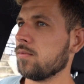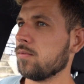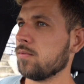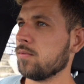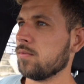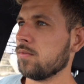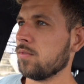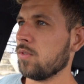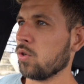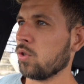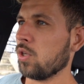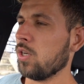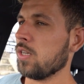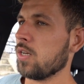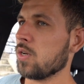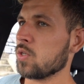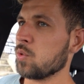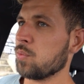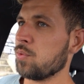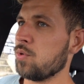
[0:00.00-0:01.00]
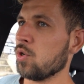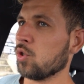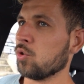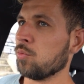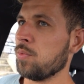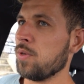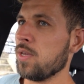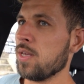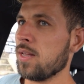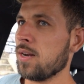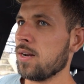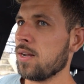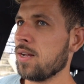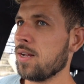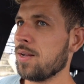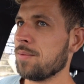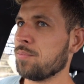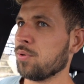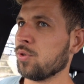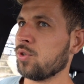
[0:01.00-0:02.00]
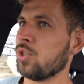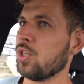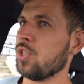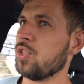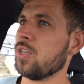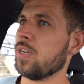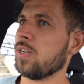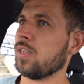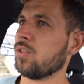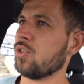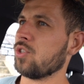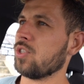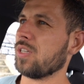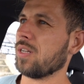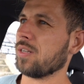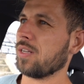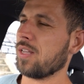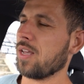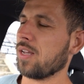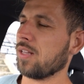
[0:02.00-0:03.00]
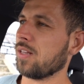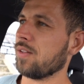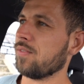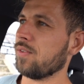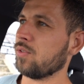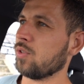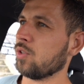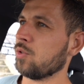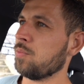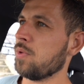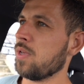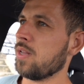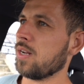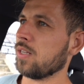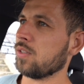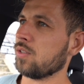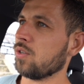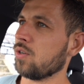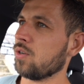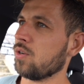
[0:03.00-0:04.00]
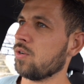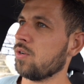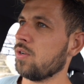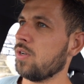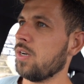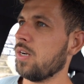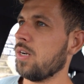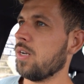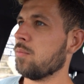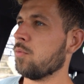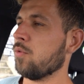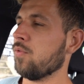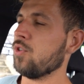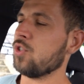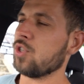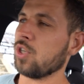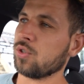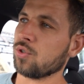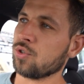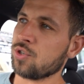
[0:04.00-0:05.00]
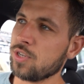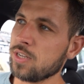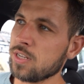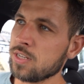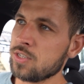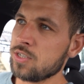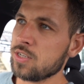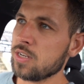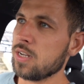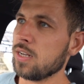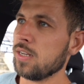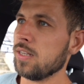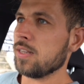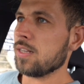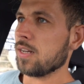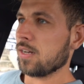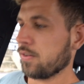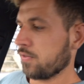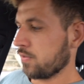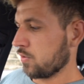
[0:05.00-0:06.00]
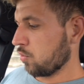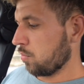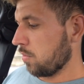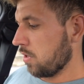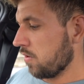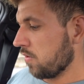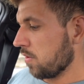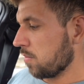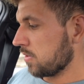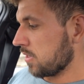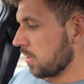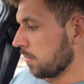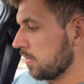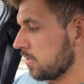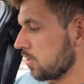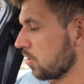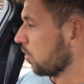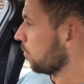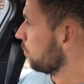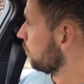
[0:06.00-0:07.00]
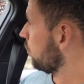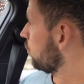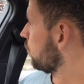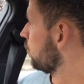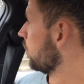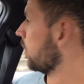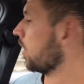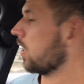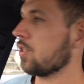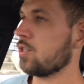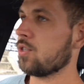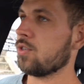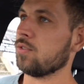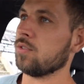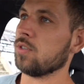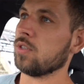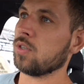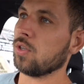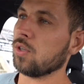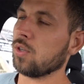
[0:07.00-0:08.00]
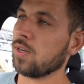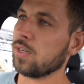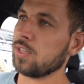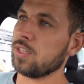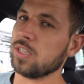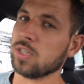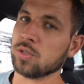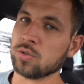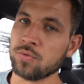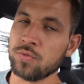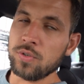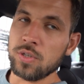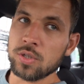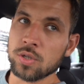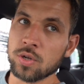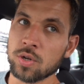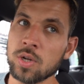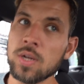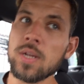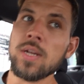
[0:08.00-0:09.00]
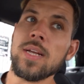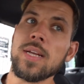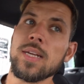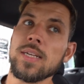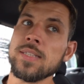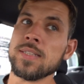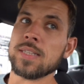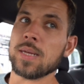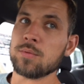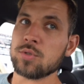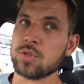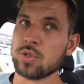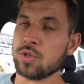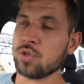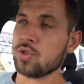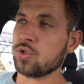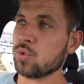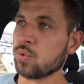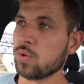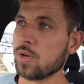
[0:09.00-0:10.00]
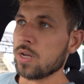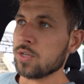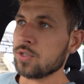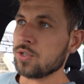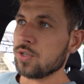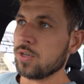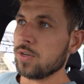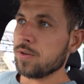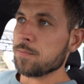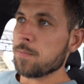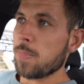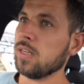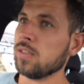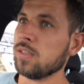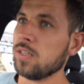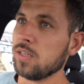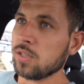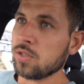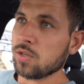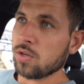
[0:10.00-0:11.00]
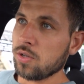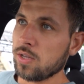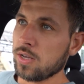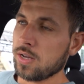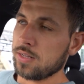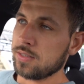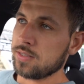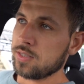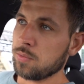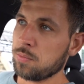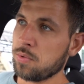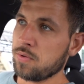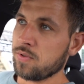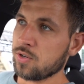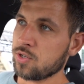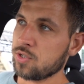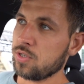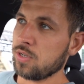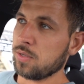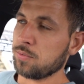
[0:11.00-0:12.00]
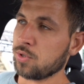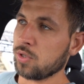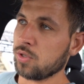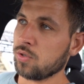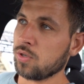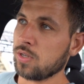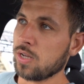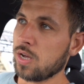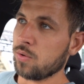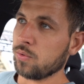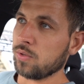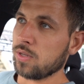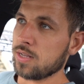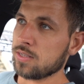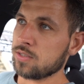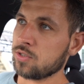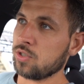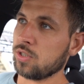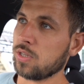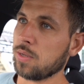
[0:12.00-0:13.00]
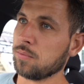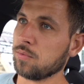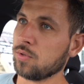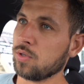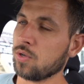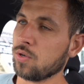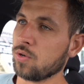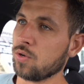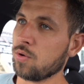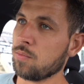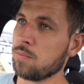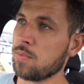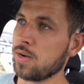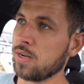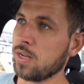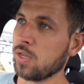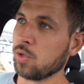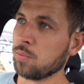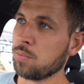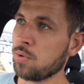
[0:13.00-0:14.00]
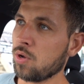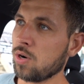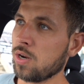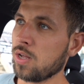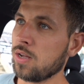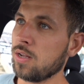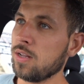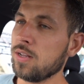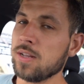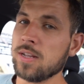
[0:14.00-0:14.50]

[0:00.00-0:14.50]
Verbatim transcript: no kilka osób nie odbiera. Po trzecie, ktoś tak jak nawet odbiera, to mówi, że ktoś jedzie i tak w sumie nie wiemy sami co robić, czy jechać e, konkretnie na to Wilno i tam czegoś szukać, tylko jechać sobie właśnie na przykład do Kaunas, czy tam do Marianopola